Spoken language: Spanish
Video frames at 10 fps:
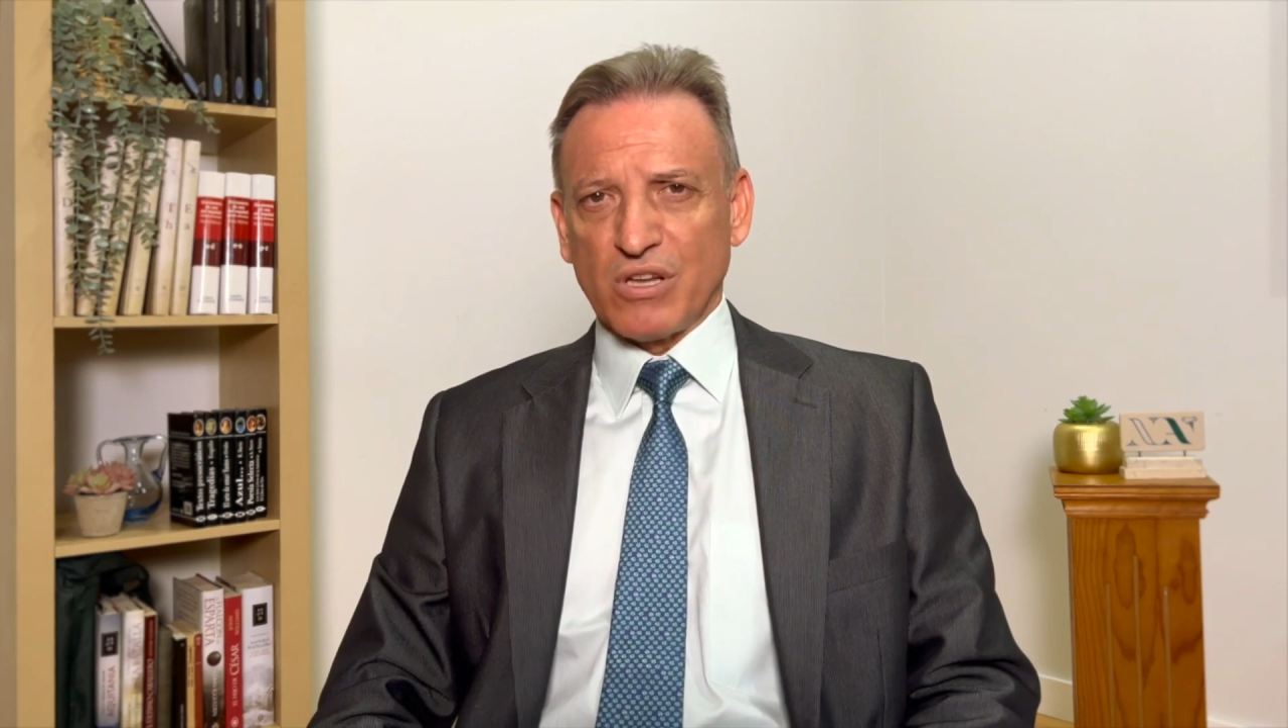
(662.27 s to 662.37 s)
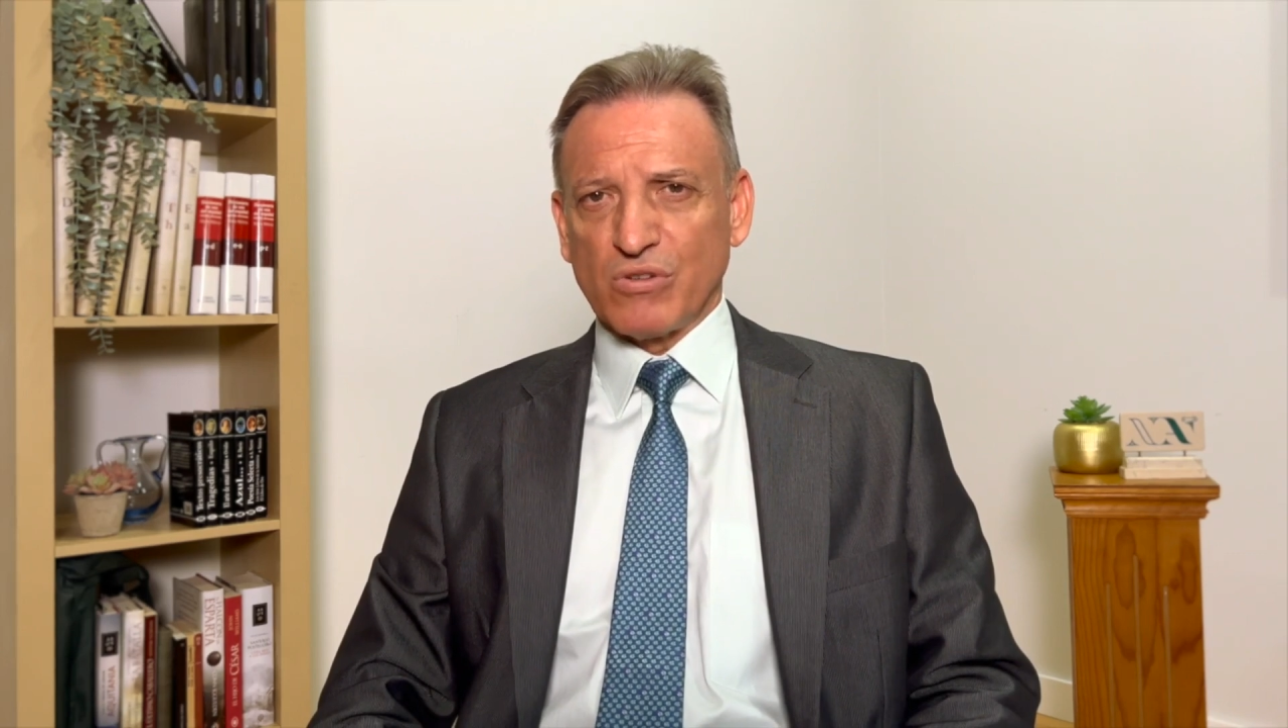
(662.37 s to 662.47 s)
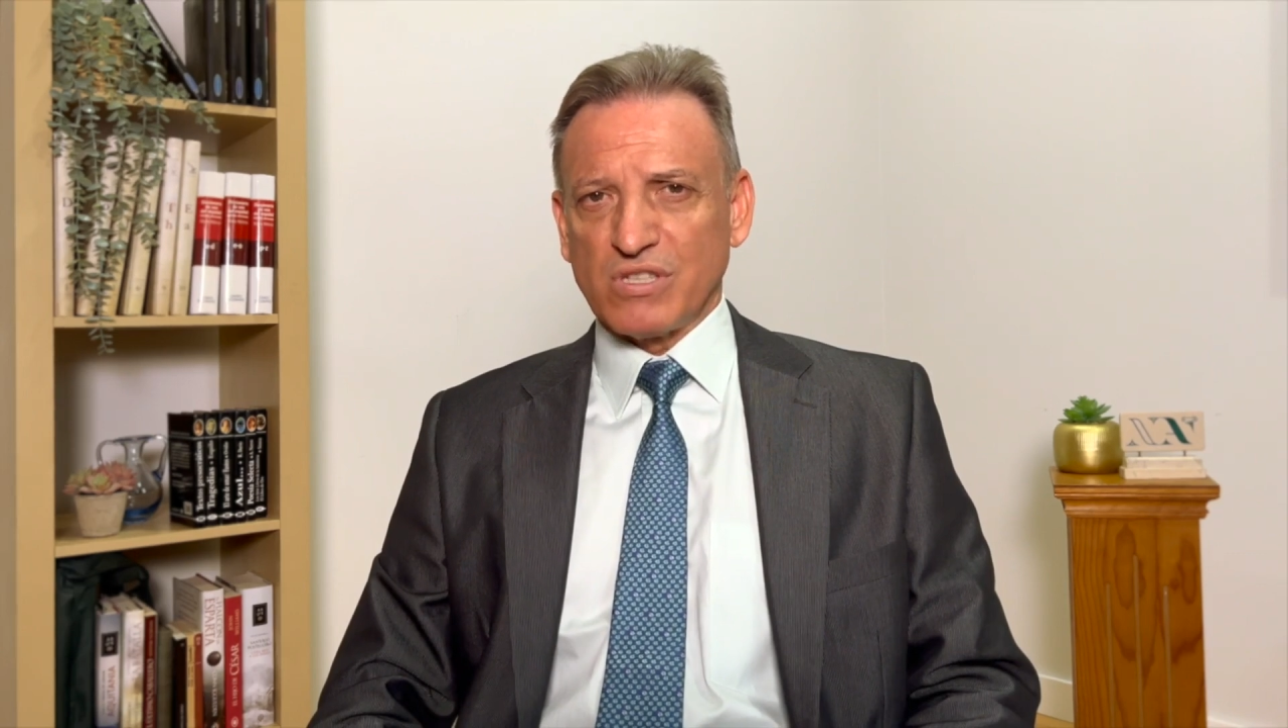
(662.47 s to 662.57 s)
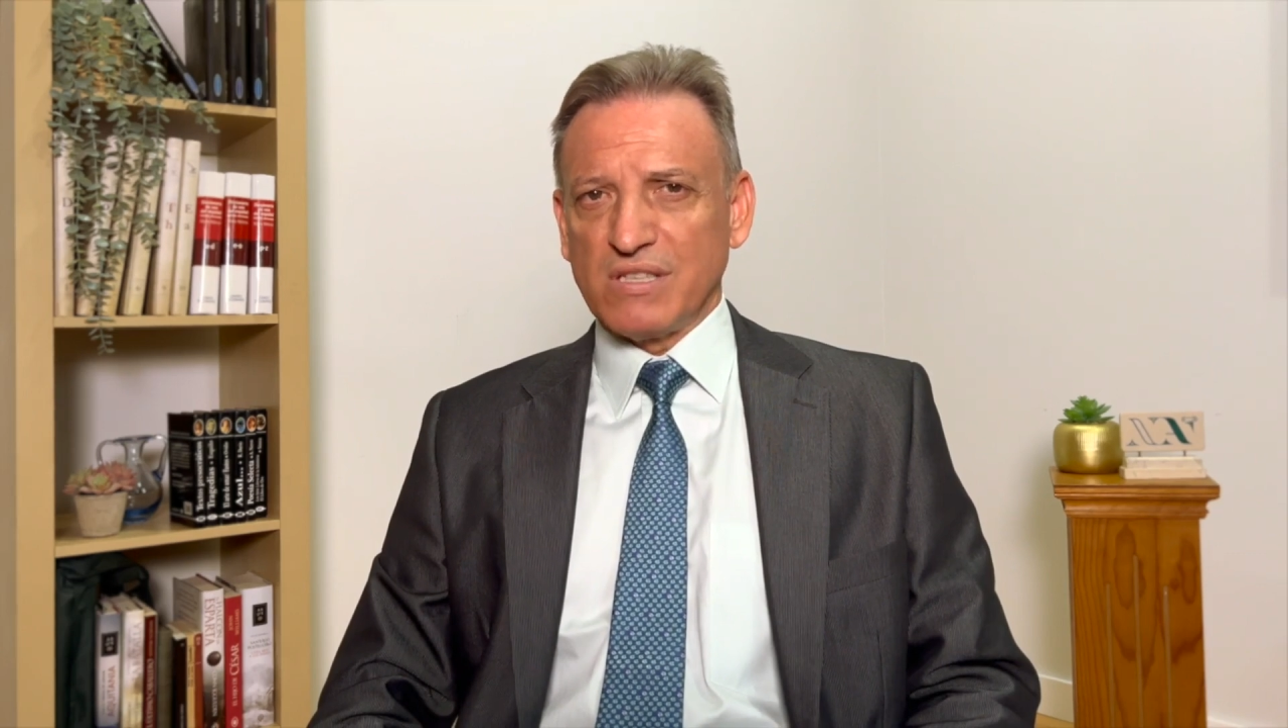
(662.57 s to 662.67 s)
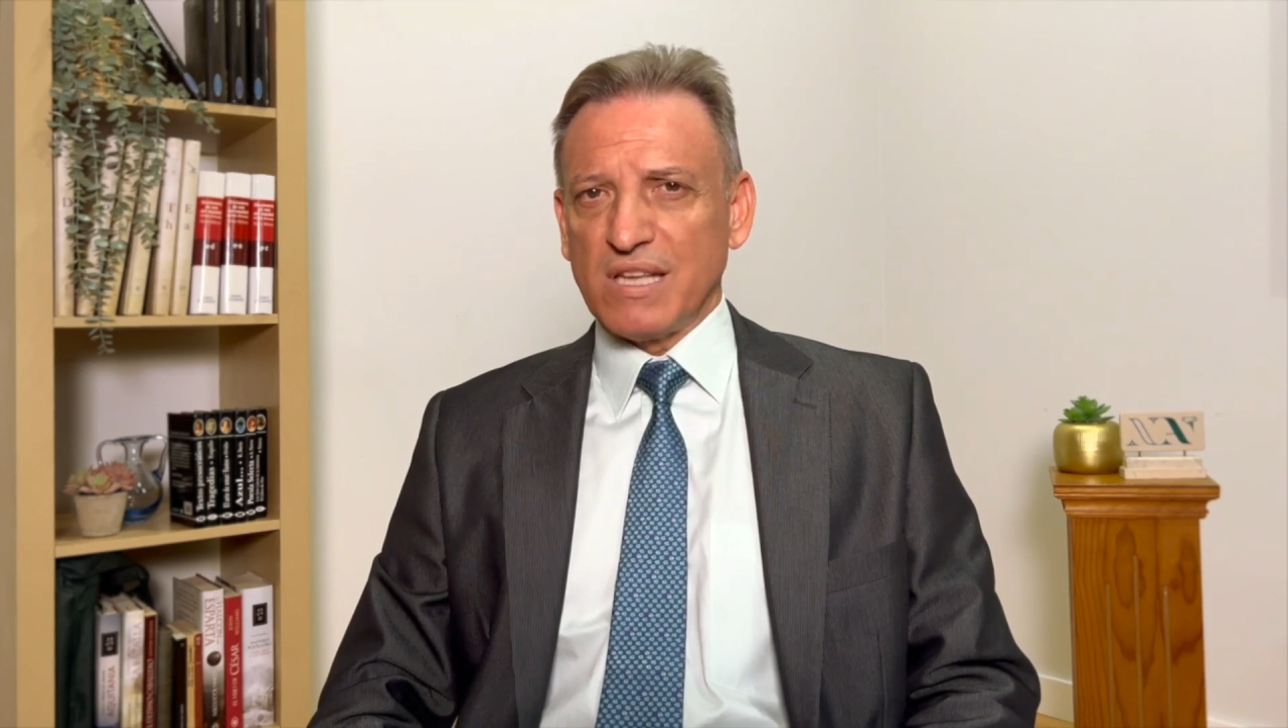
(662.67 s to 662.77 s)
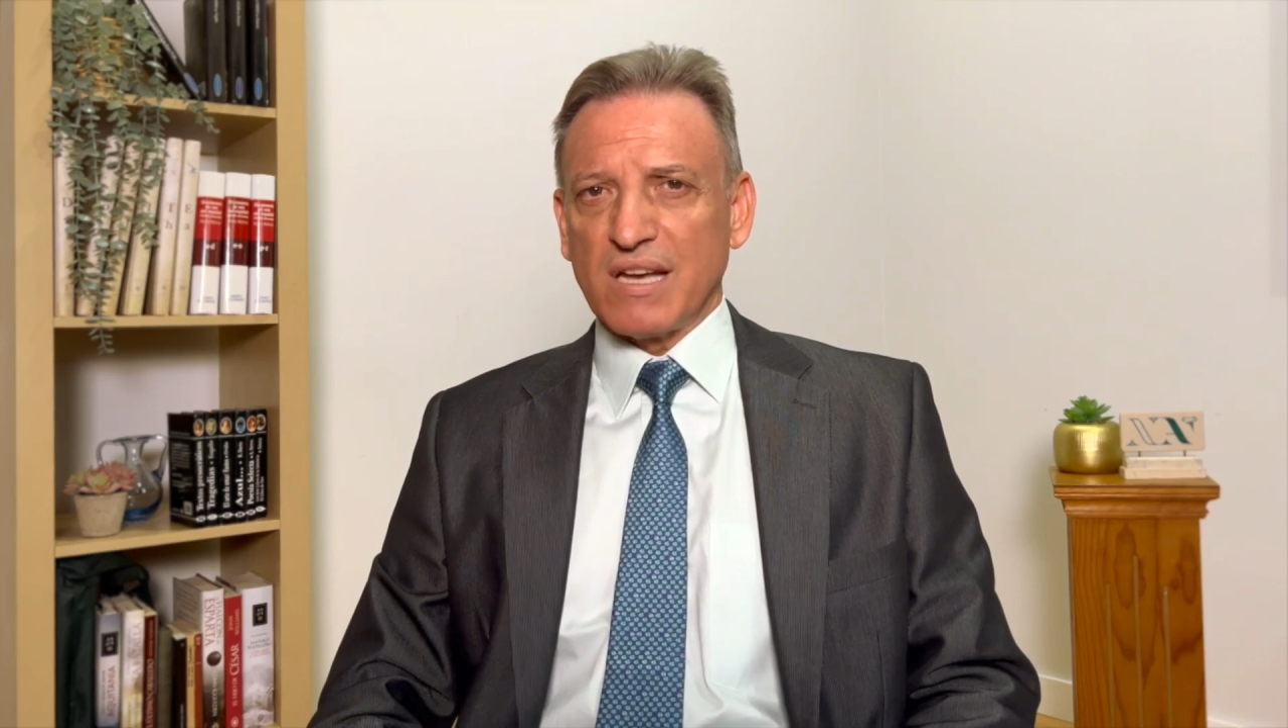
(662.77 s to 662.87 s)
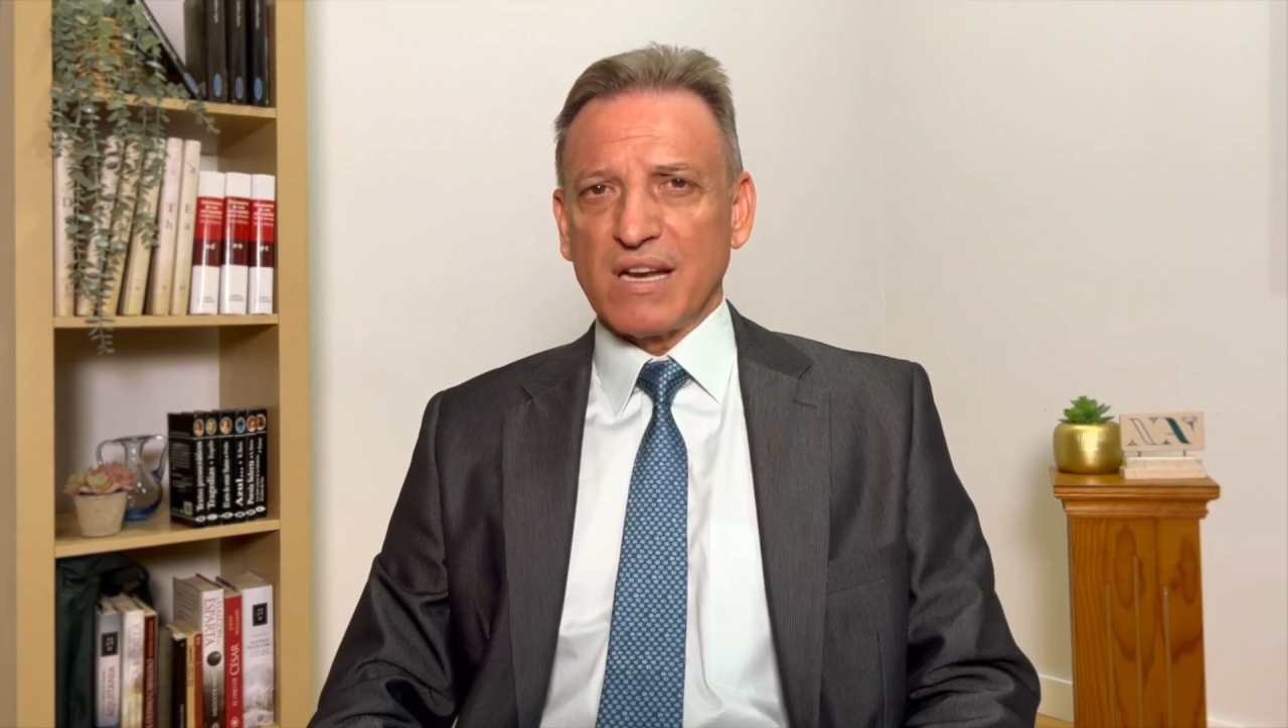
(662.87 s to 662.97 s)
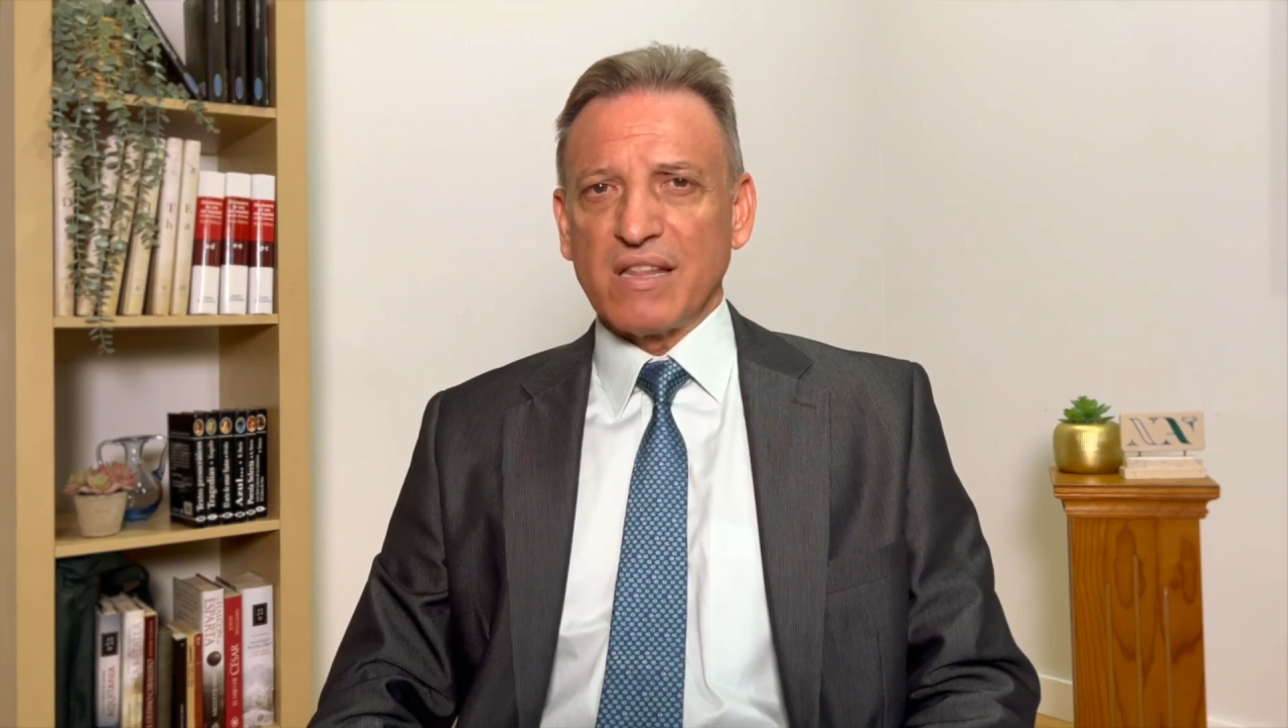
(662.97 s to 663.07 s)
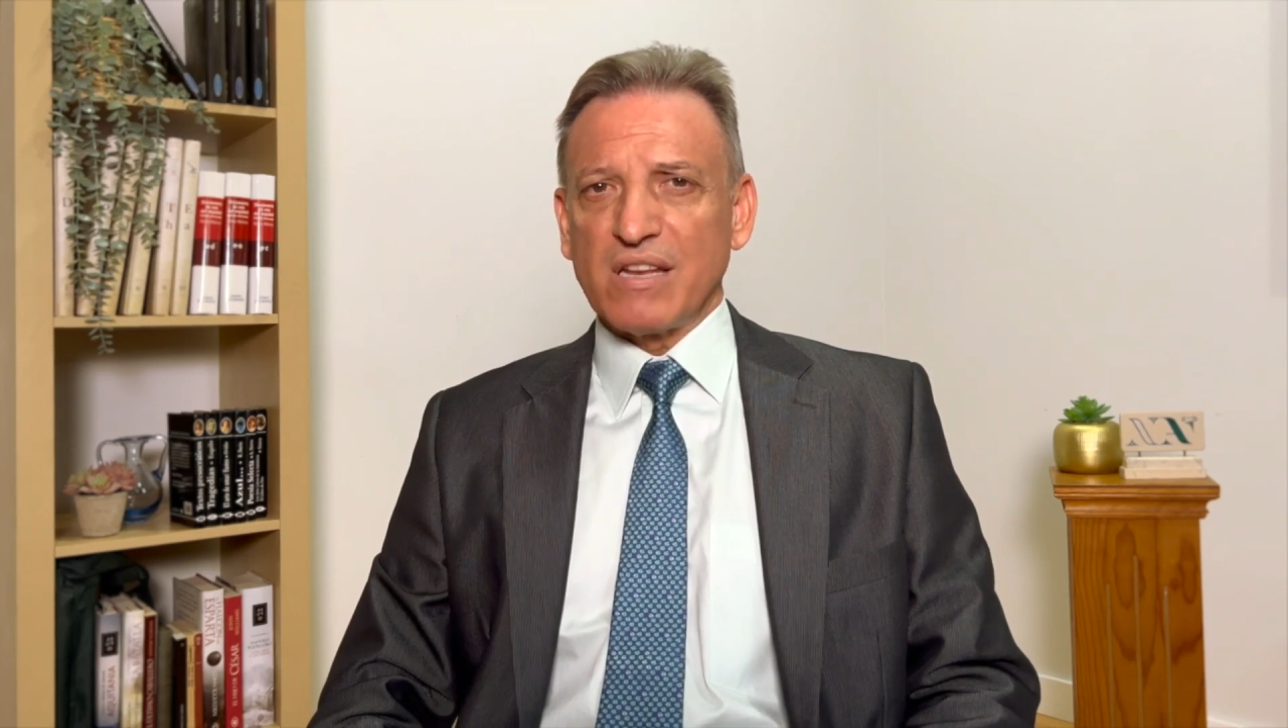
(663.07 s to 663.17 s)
que nos indican la